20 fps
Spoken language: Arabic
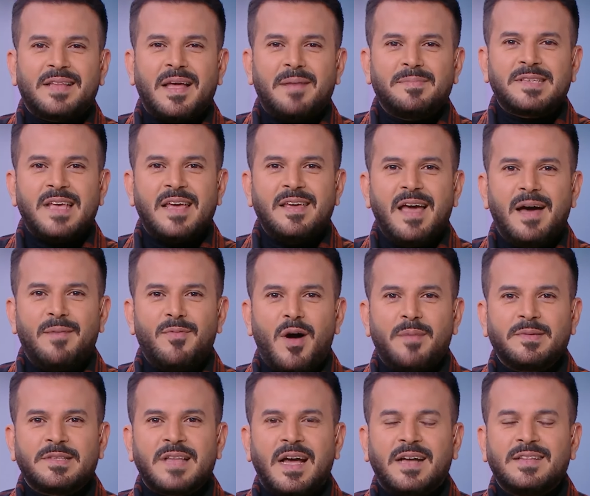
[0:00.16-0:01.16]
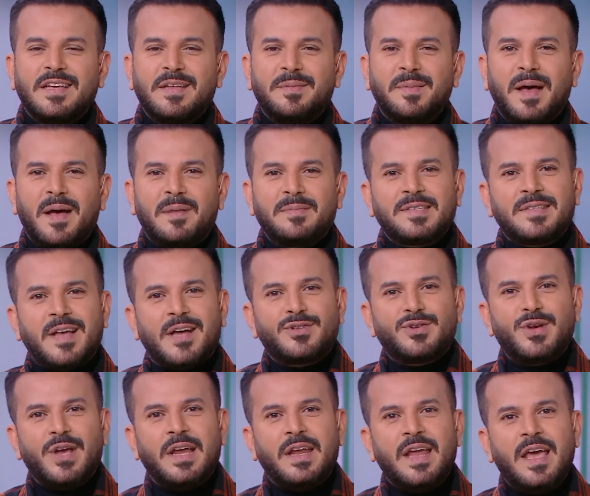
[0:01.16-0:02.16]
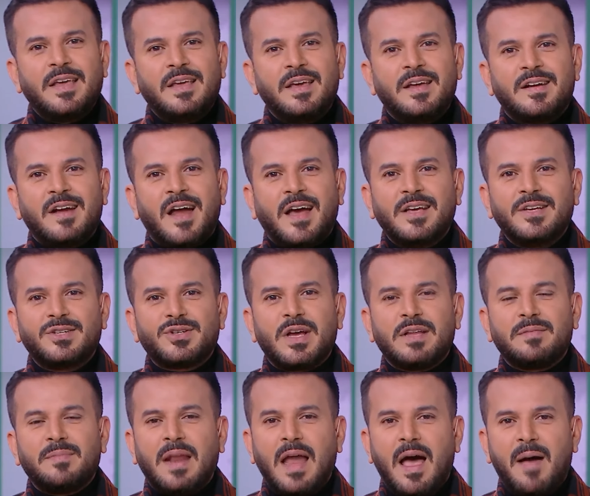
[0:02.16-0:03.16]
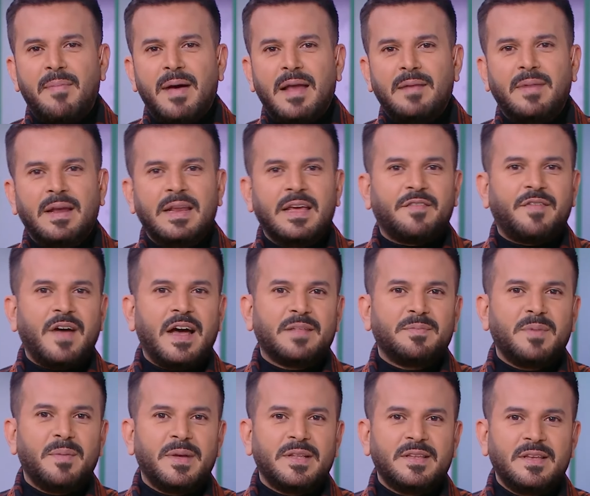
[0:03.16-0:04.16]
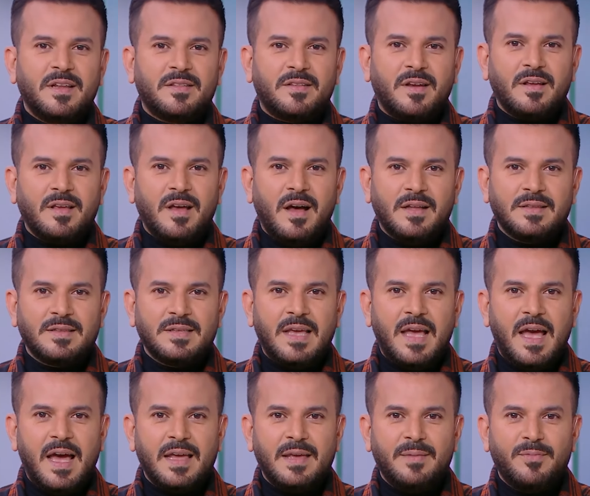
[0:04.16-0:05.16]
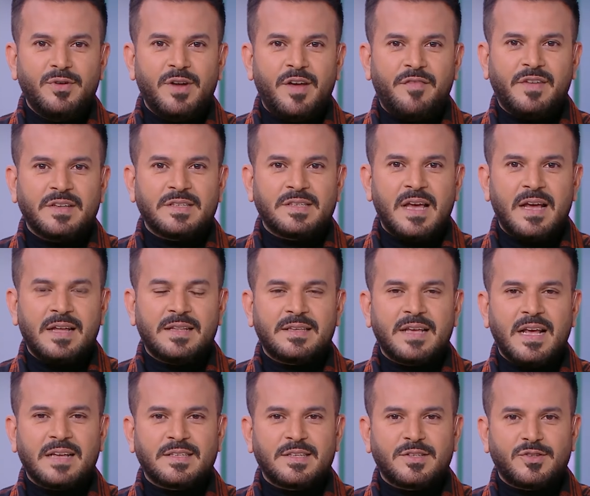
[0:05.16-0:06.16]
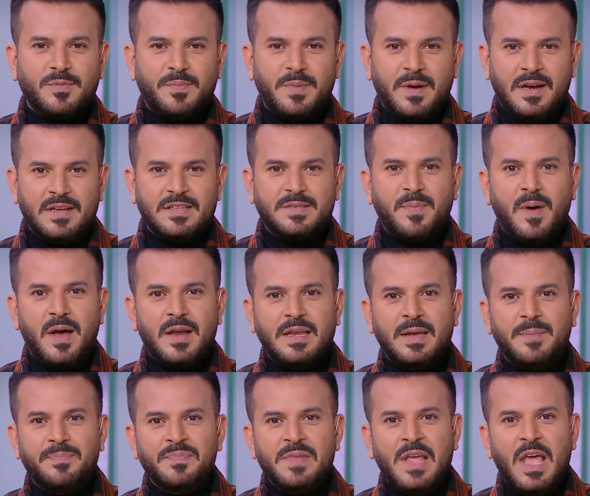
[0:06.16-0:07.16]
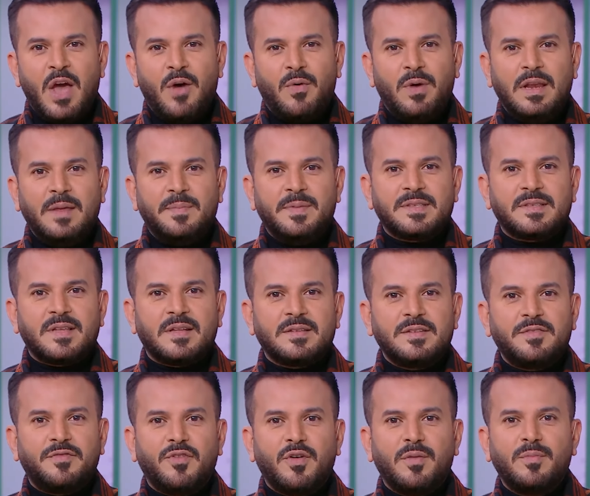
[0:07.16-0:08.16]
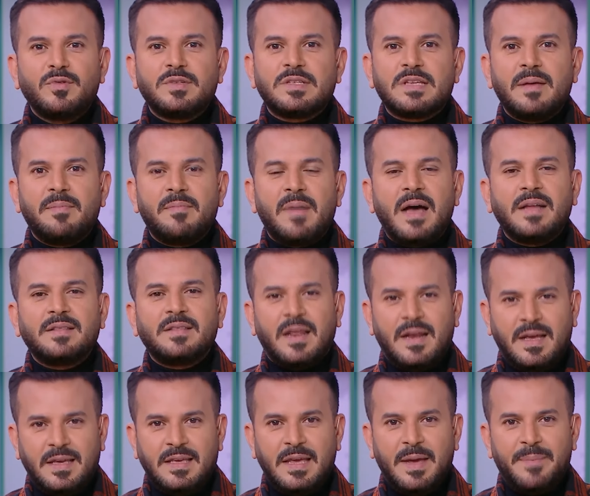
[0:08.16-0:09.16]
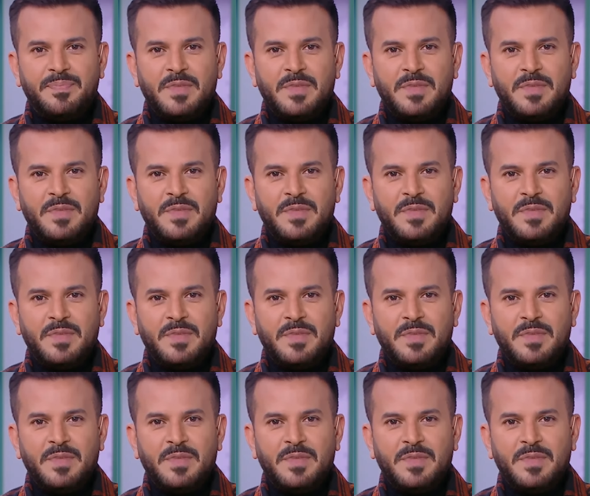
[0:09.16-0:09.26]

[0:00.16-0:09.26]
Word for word: خمس أيام وبالتحديد ب 15 يناير رح يشهد ملعب الملك فهد بمدينة الرياض نهائي منافسات كأس السوبر الإسباني واللي بيستضيفه موسم الدرعية